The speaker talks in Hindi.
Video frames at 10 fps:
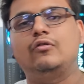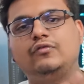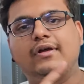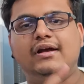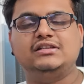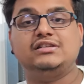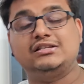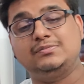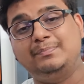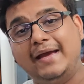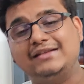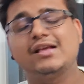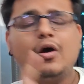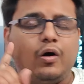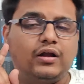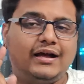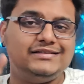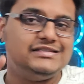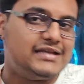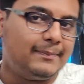सॉफ्टवेयर अच्छा स्पेक्स और
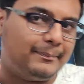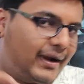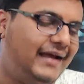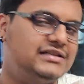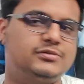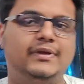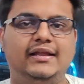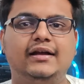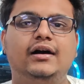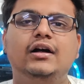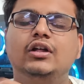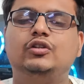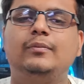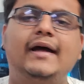अच्छी प्राइस में देगा तो